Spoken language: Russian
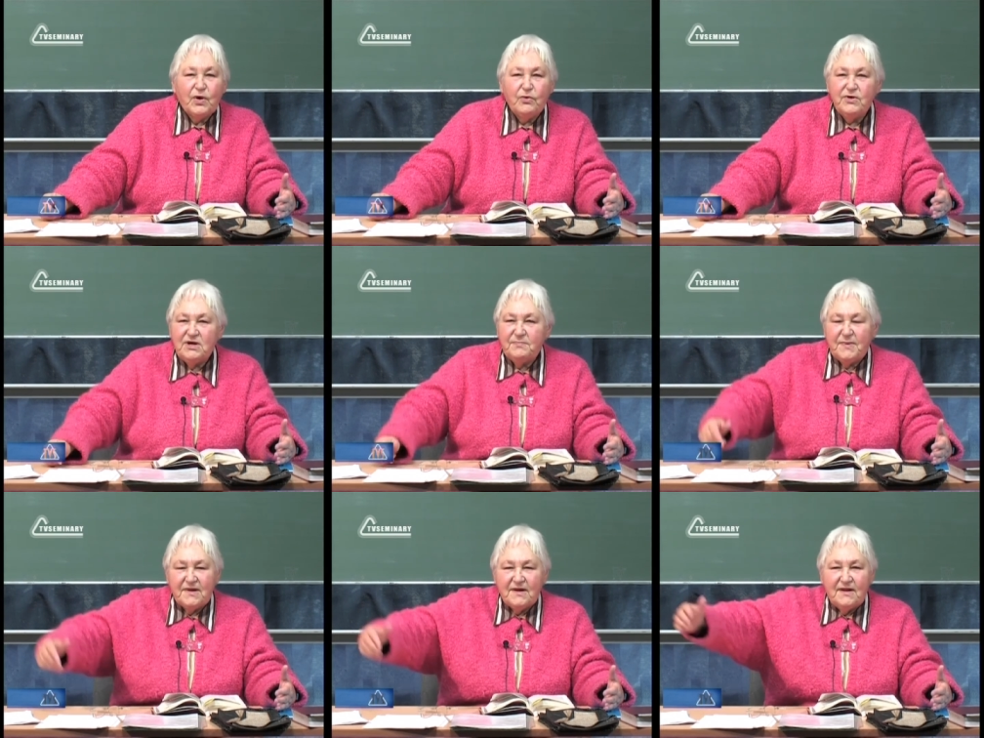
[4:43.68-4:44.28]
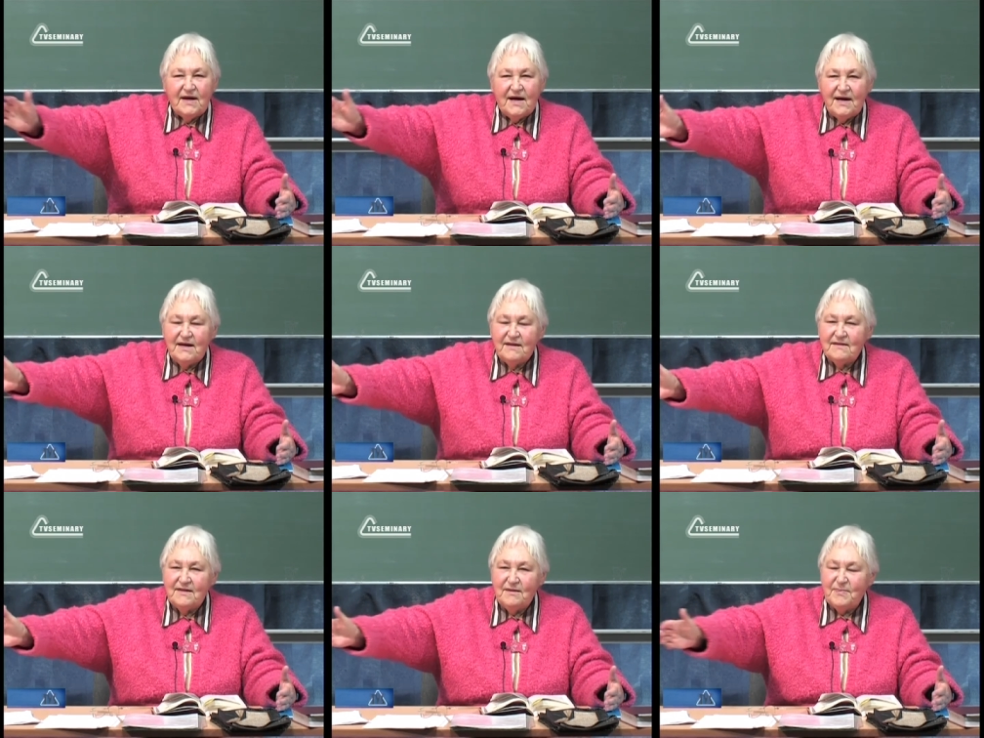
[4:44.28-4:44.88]
Он их
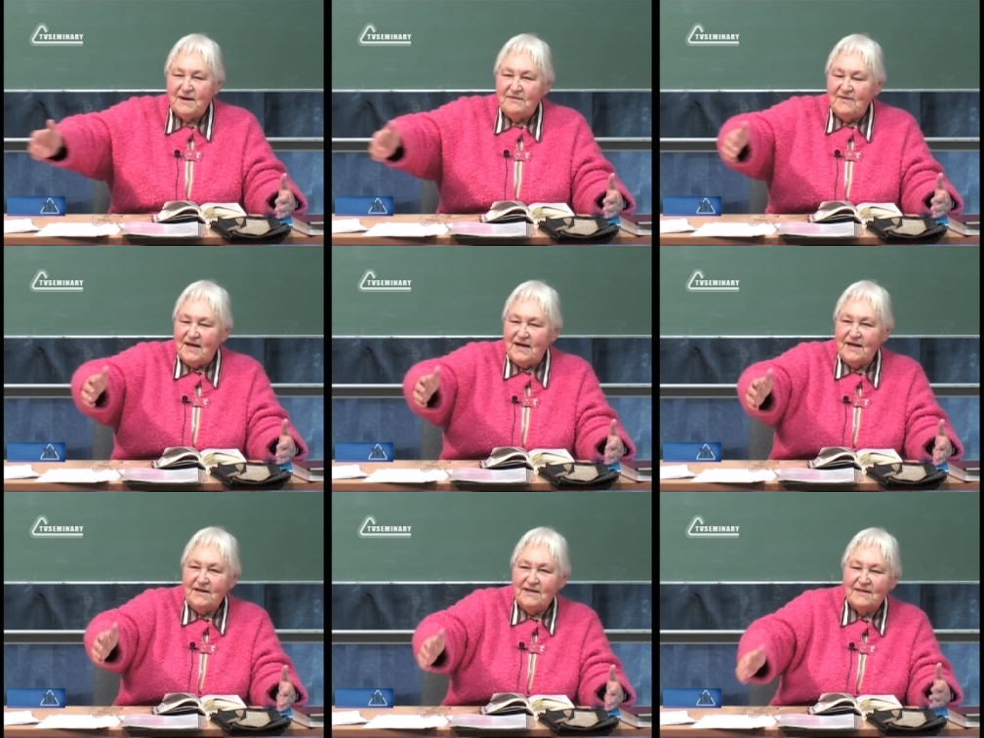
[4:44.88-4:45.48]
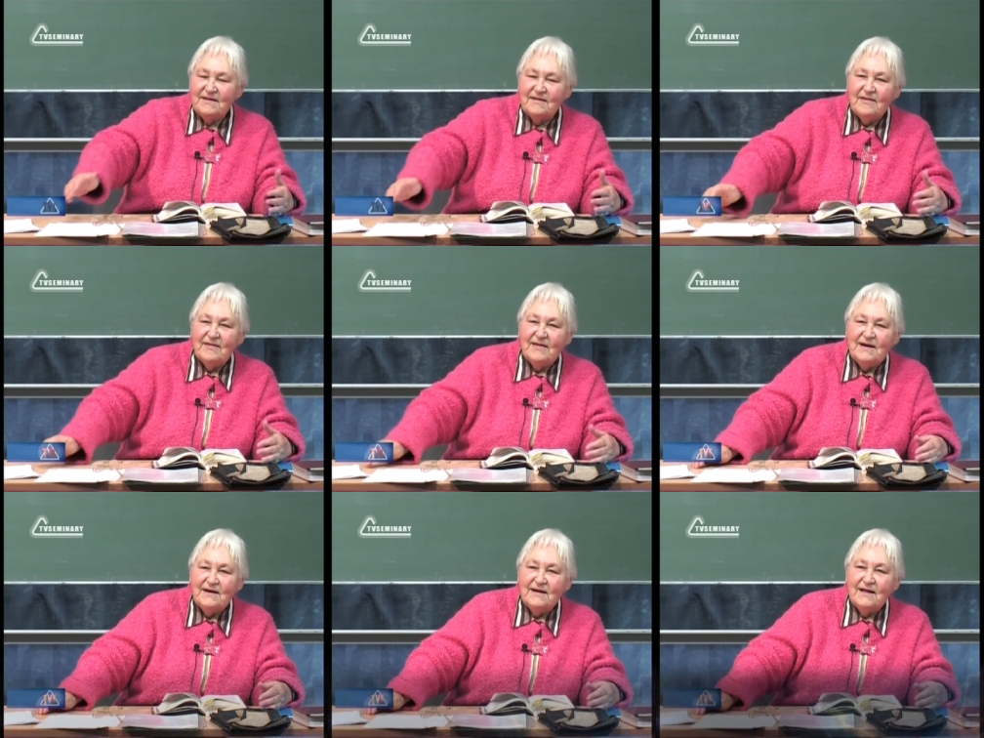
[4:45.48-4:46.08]
посылает, направляет.
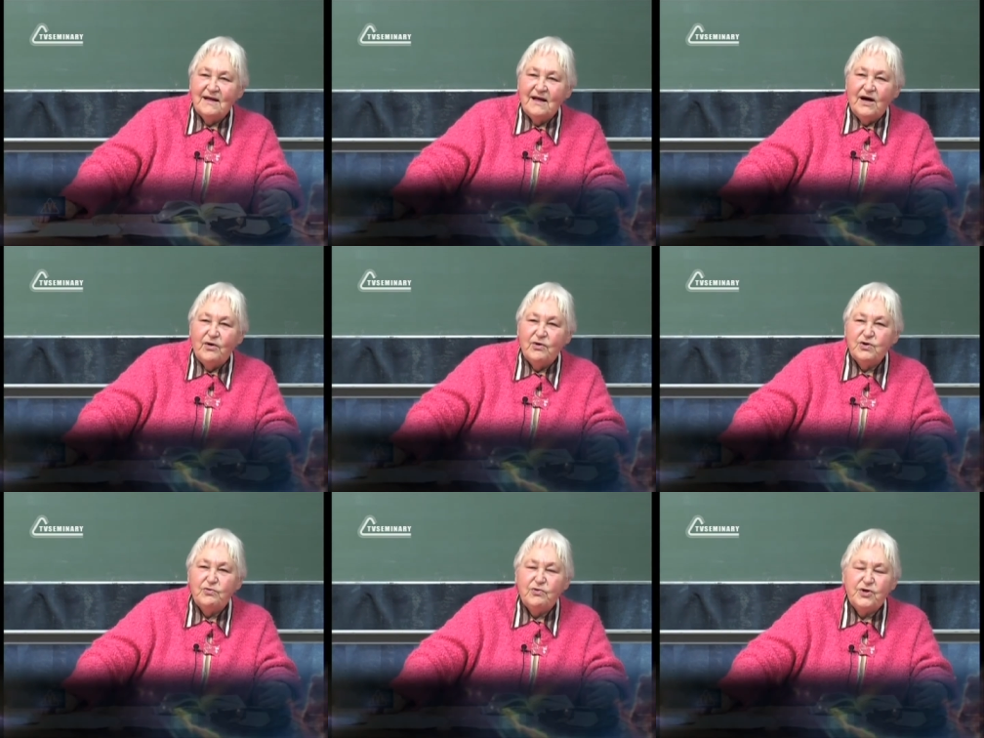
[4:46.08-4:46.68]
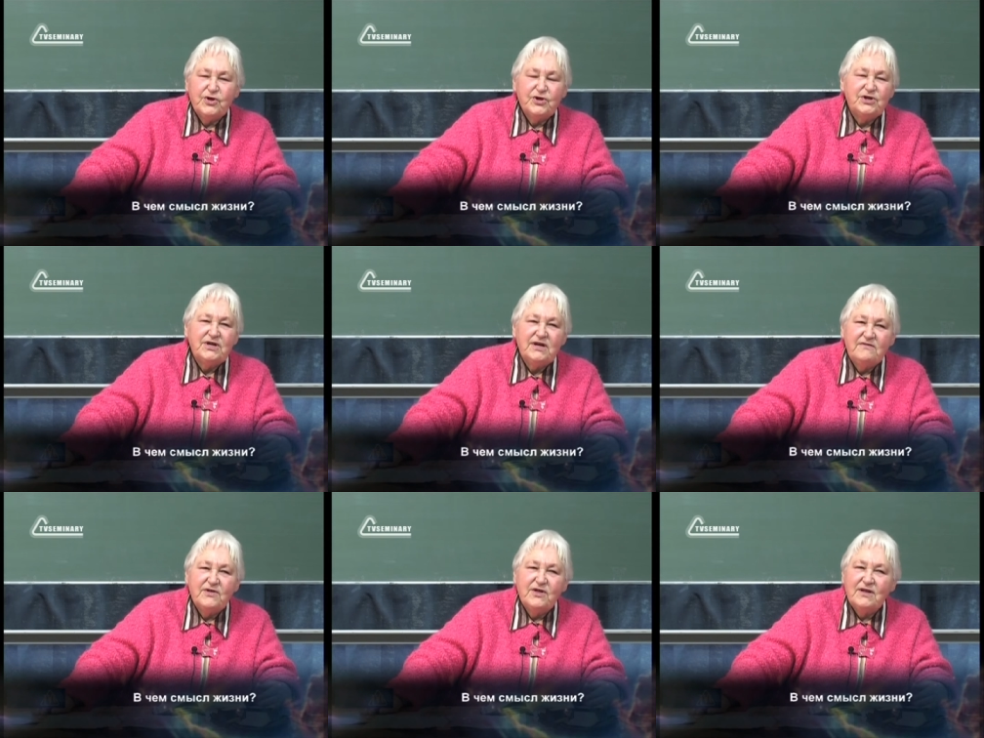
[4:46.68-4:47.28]
Он хочет
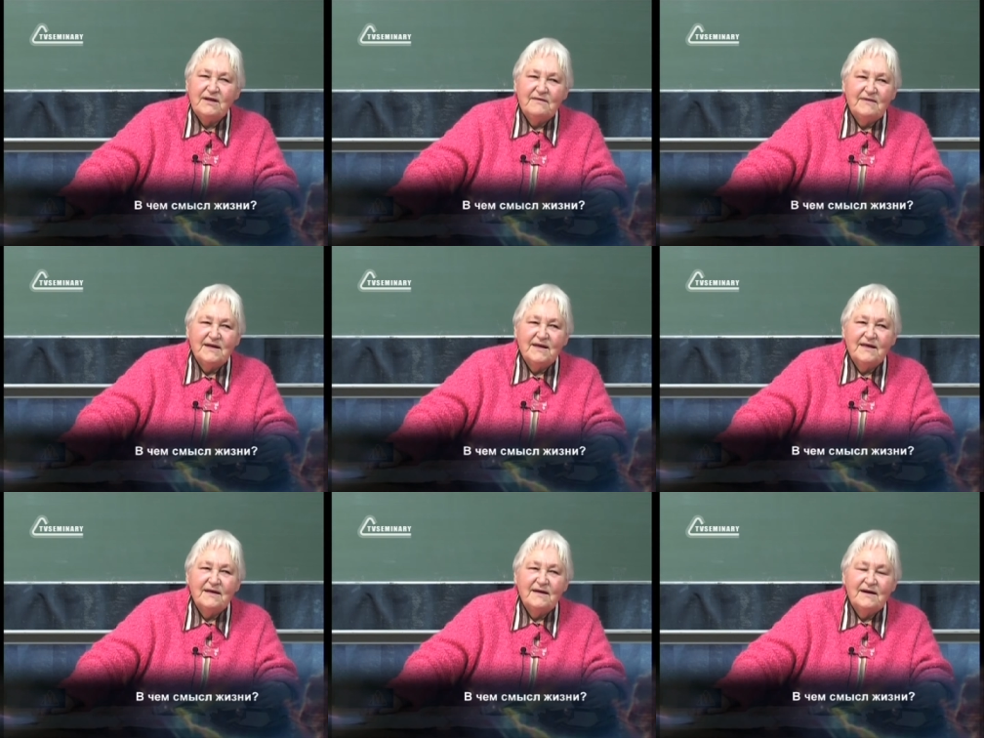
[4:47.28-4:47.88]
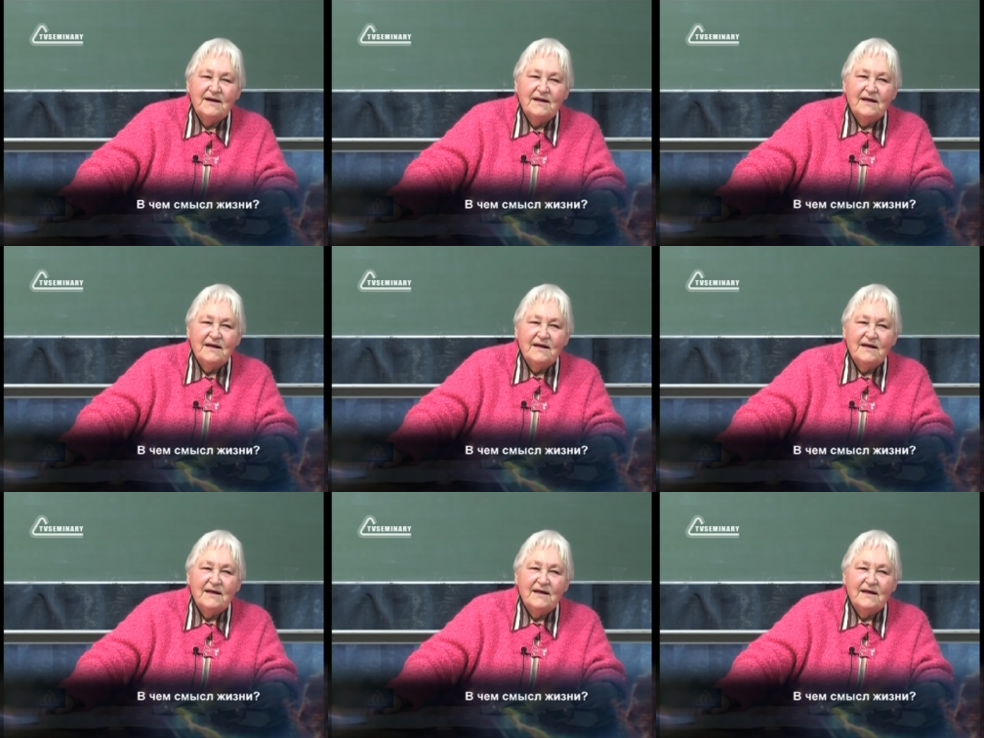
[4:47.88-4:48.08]
жить в человеке.